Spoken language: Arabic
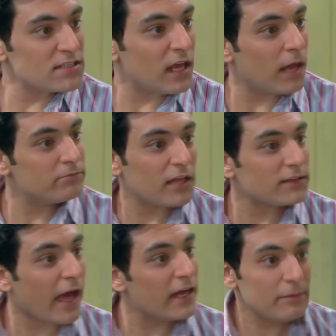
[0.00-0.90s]
يا سلام ده
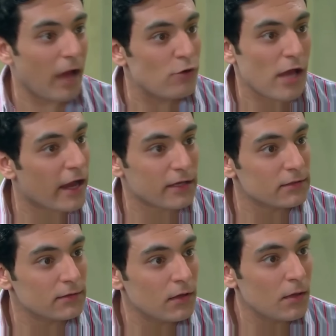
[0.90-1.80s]
انت غريب قوي يا
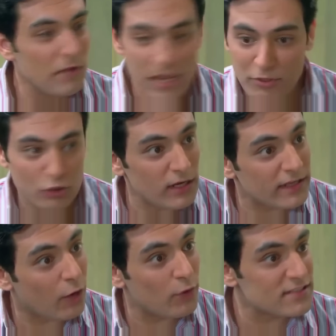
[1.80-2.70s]
اخي منين
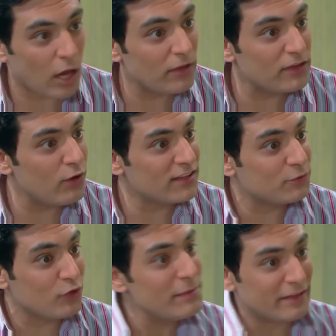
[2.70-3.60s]
بتقولي اتجوزها ومنين
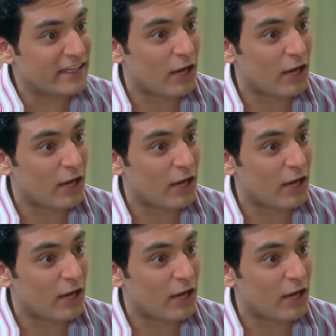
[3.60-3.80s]
دلوقتي بتقولي ما